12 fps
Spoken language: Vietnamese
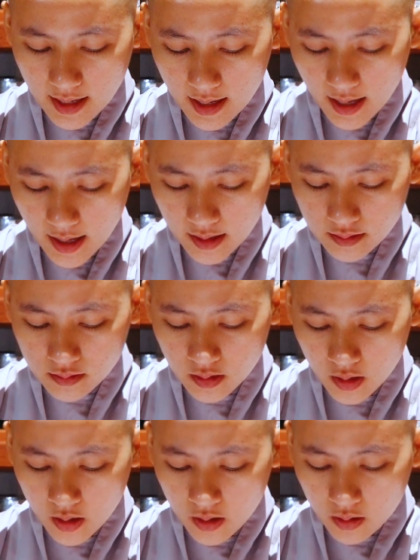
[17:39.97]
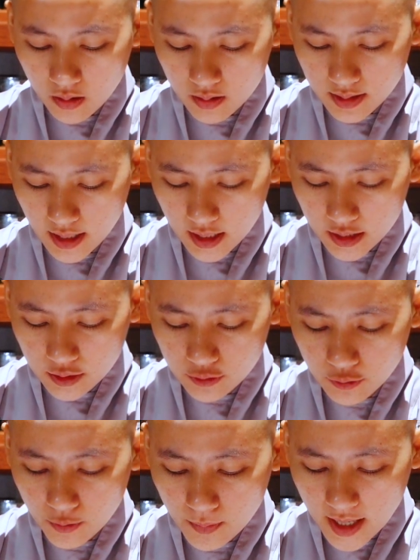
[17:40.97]
hán còn ngài
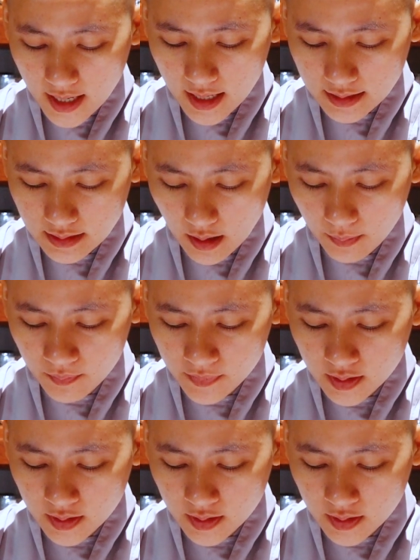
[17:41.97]
la thập